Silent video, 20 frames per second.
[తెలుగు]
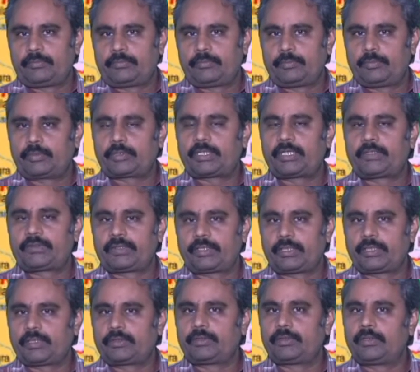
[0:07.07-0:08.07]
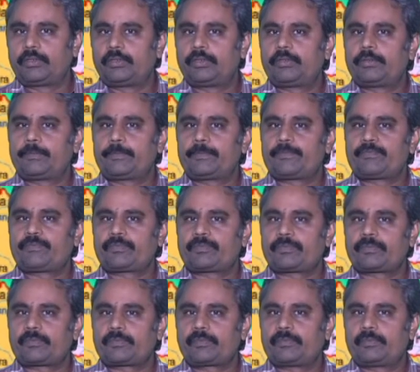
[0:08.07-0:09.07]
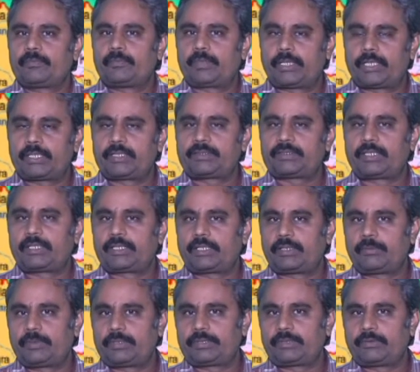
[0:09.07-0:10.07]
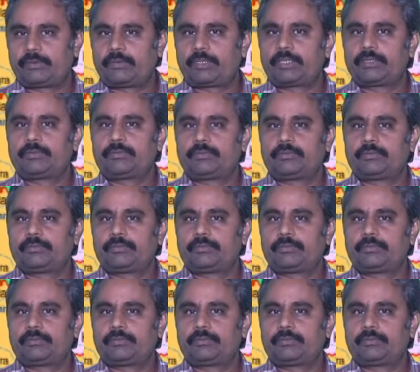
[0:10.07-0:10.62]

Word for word: భూటాన్ సరిహద్దుల్లో భారత్ చైనాల మధ్య వివాదం